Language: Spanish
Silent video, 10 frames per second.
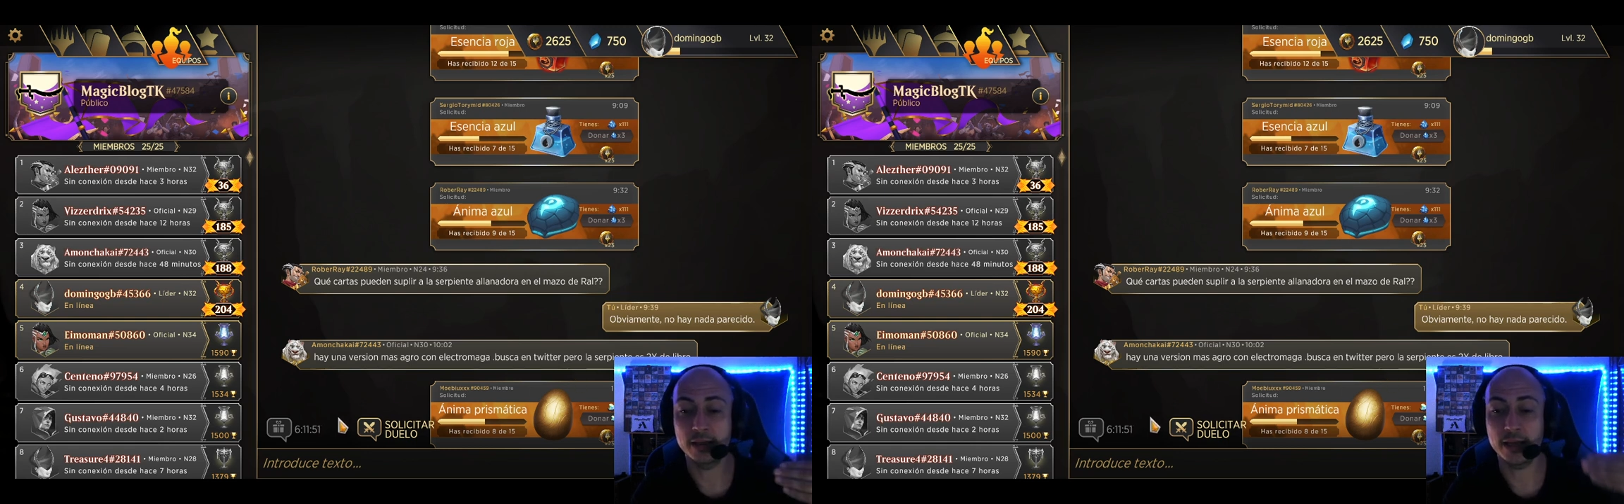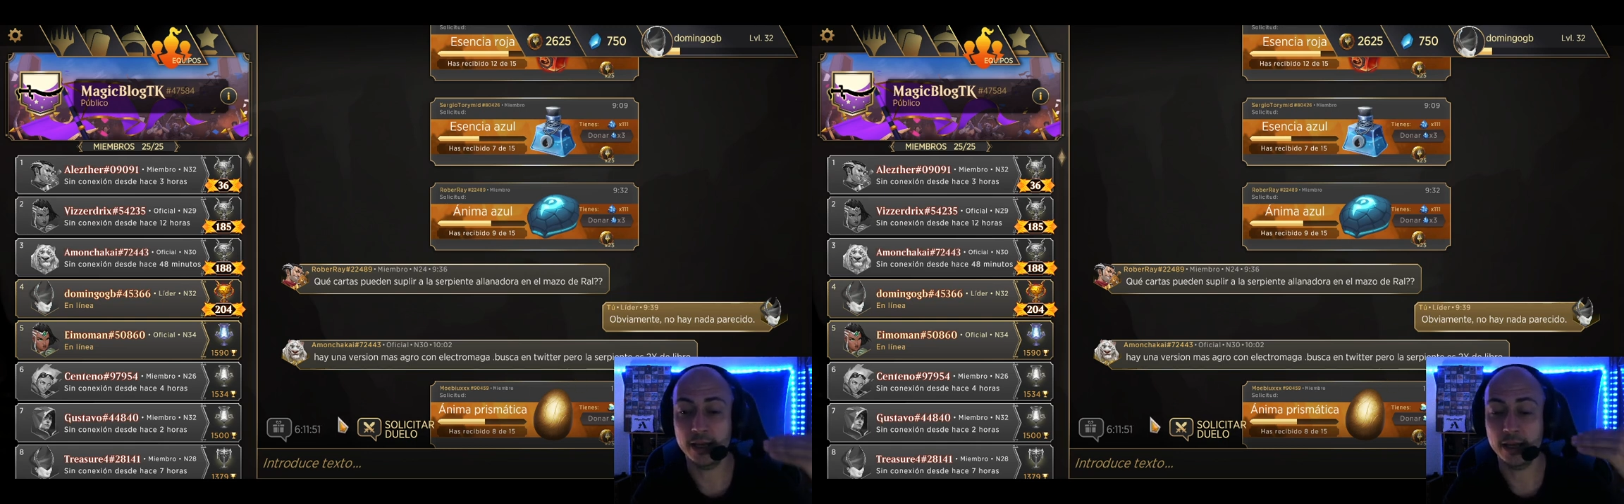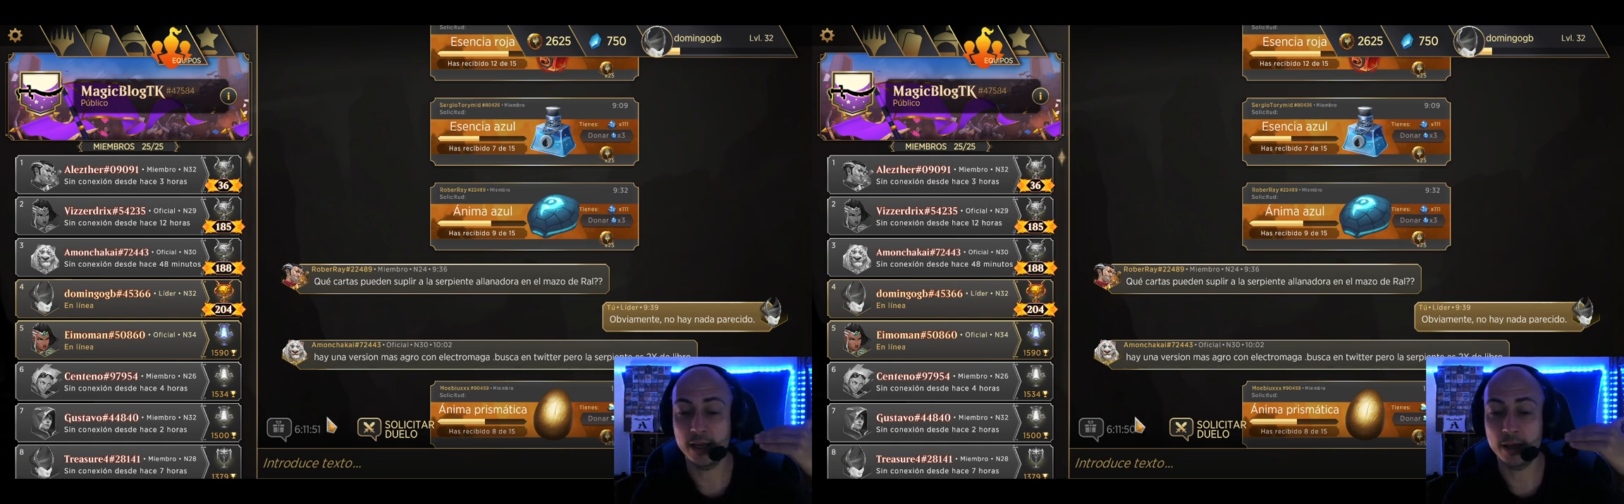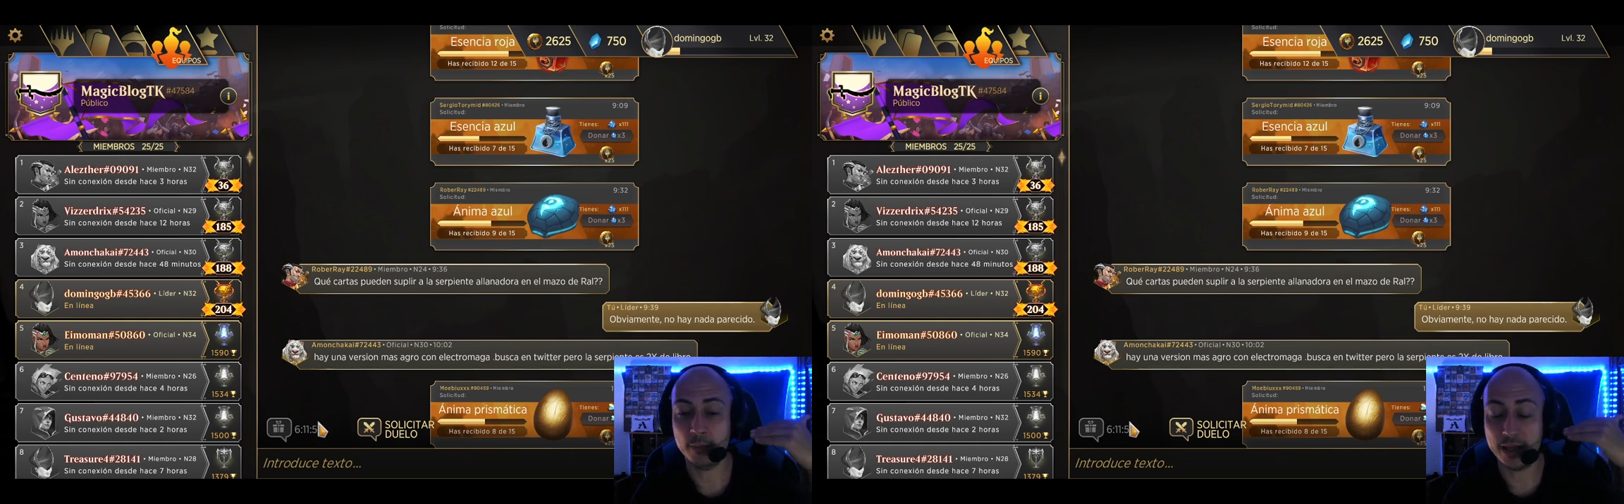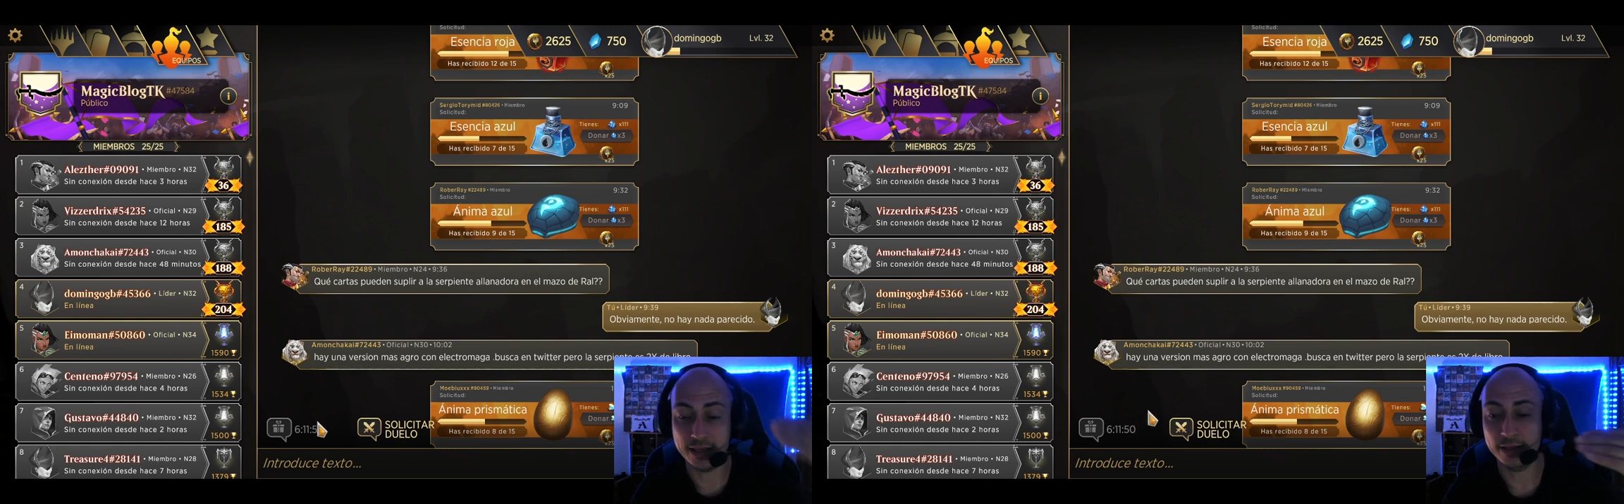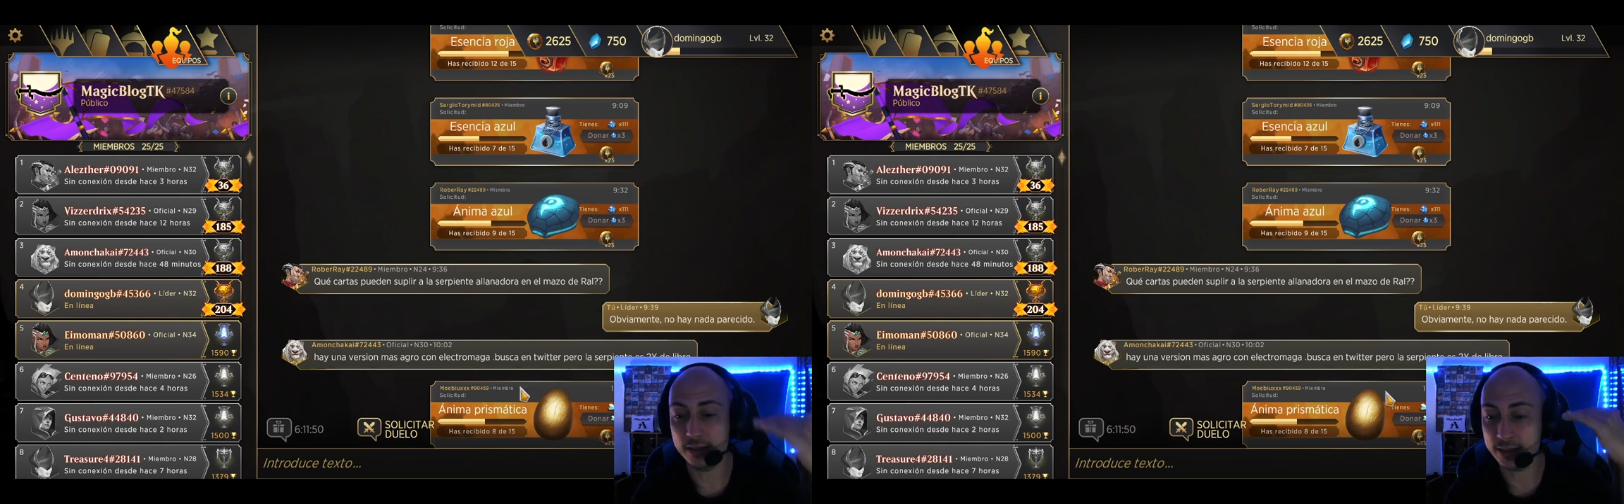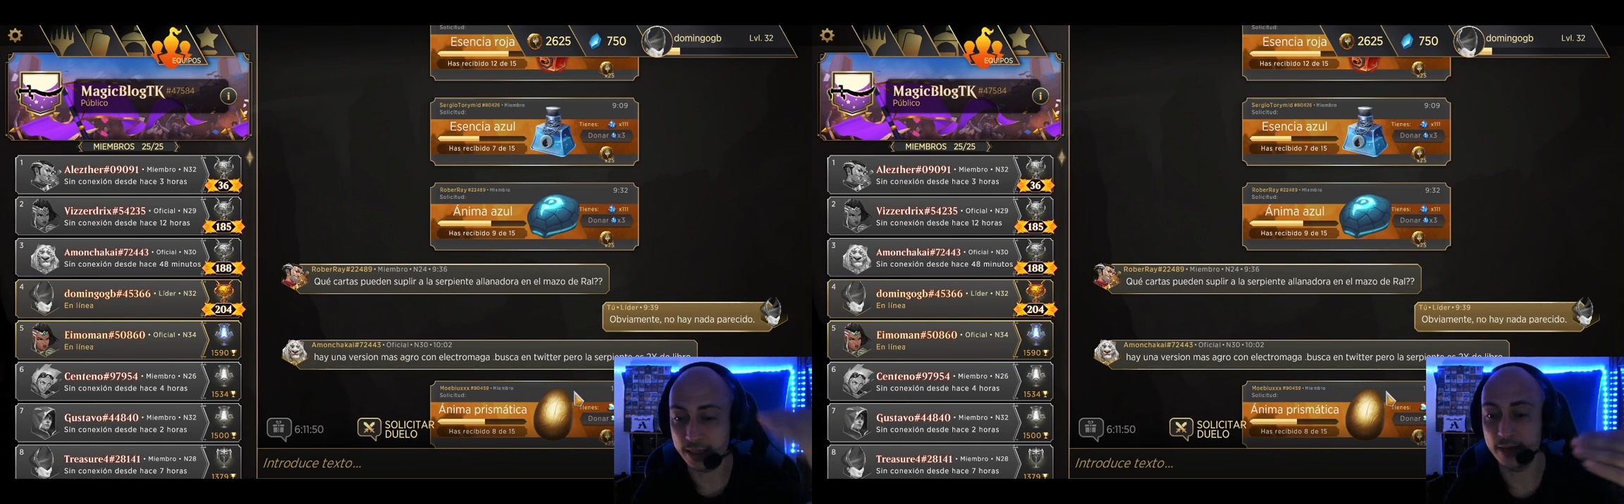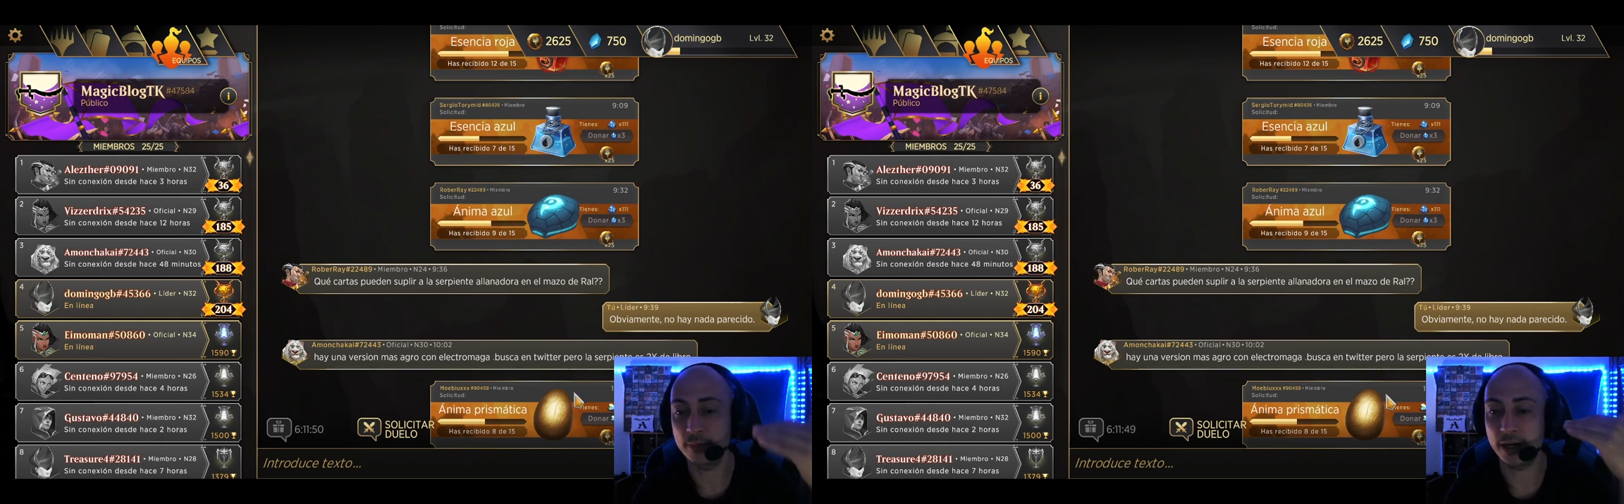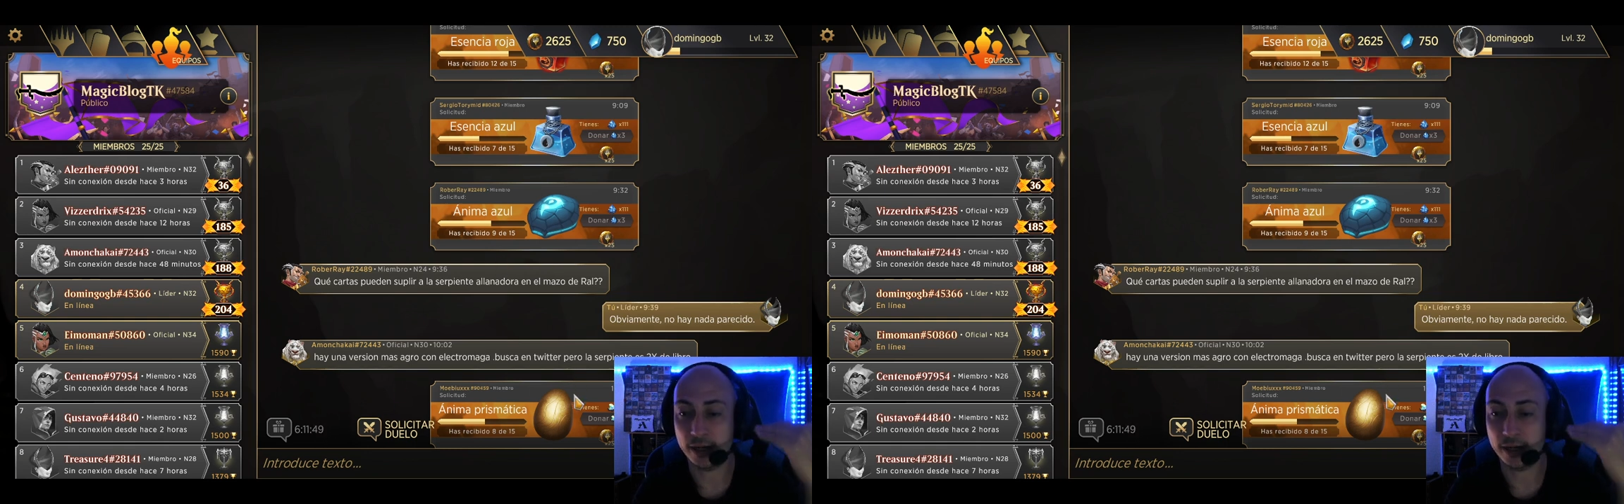eh, pedid siempre